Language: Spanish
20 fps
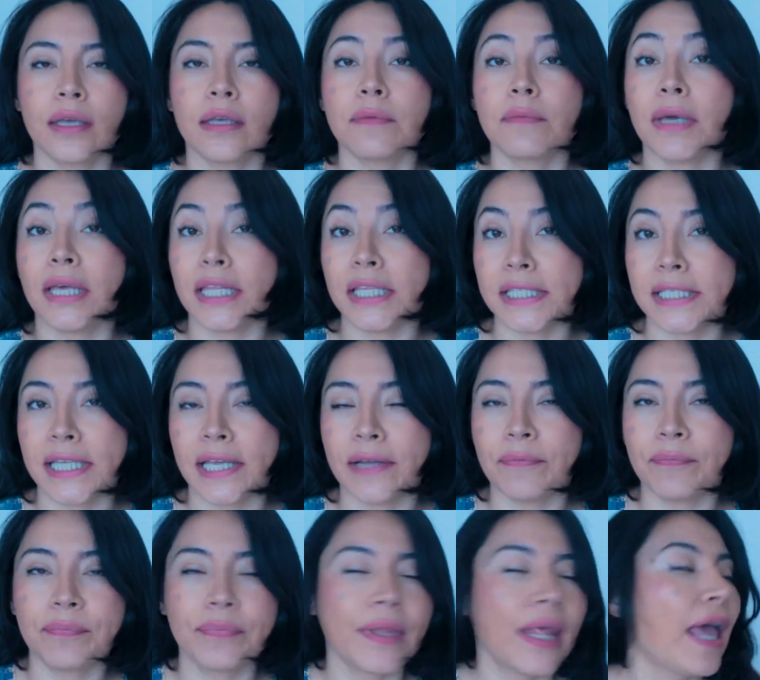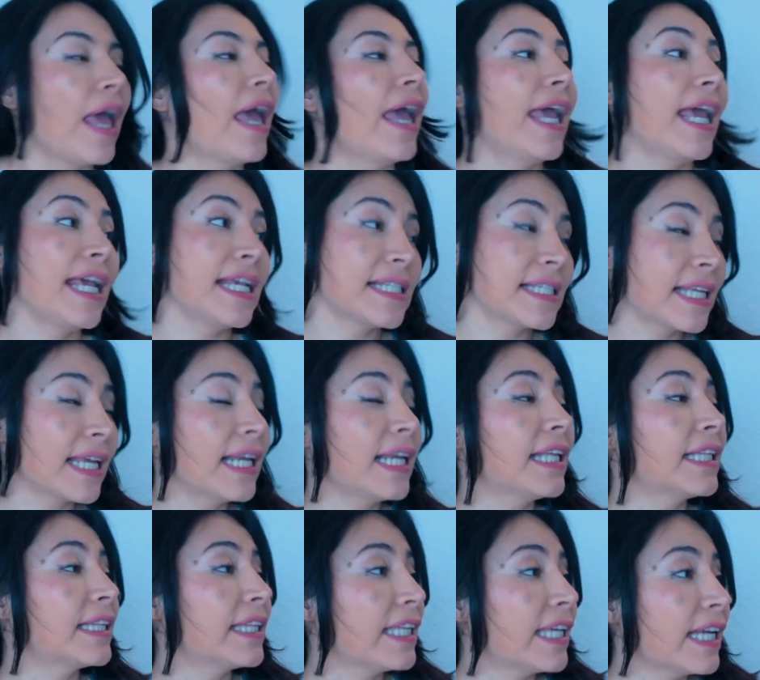Y me dice, es que
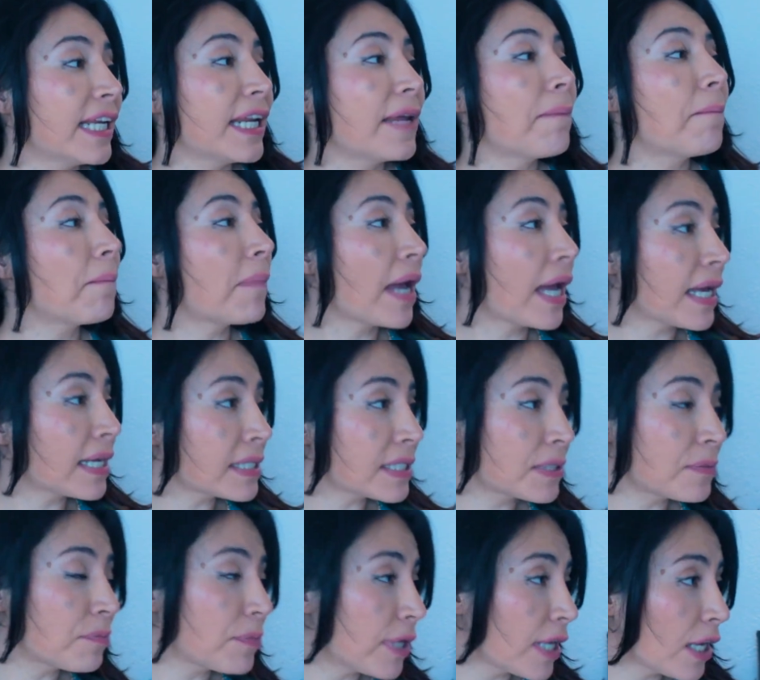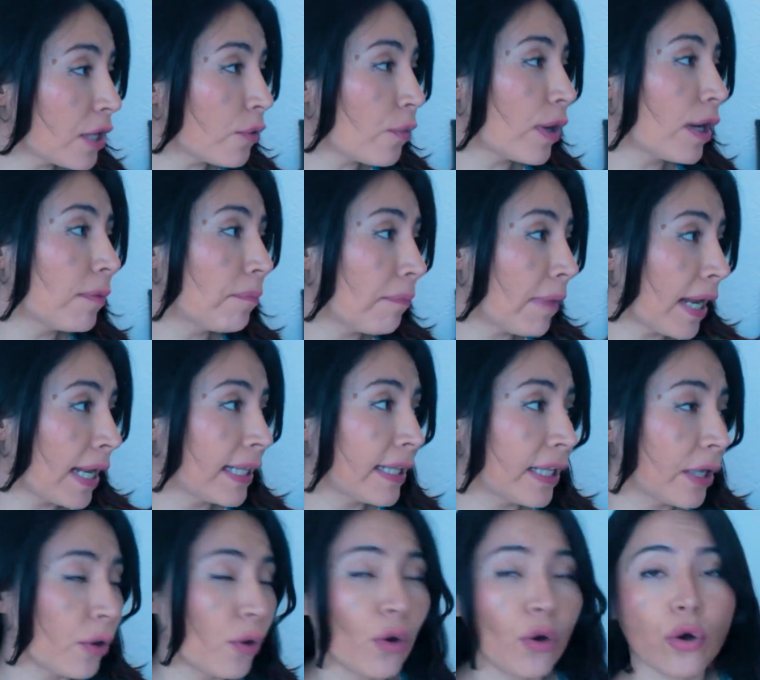le tiene más miedo al mal
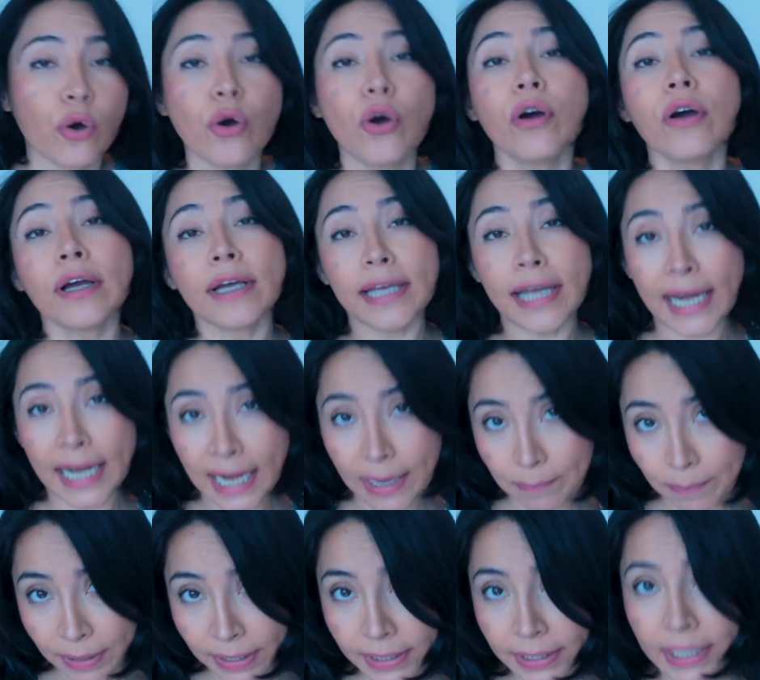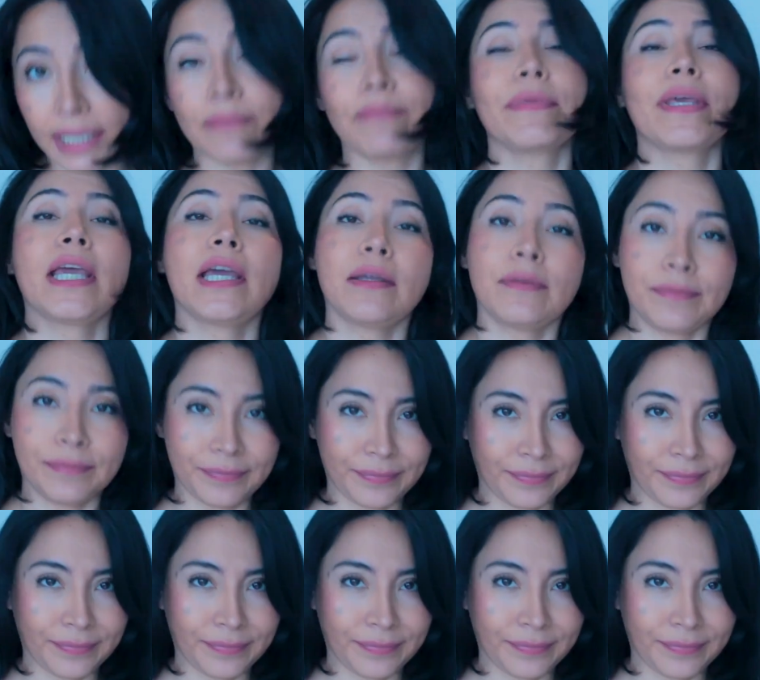de ojo que a la pandemia.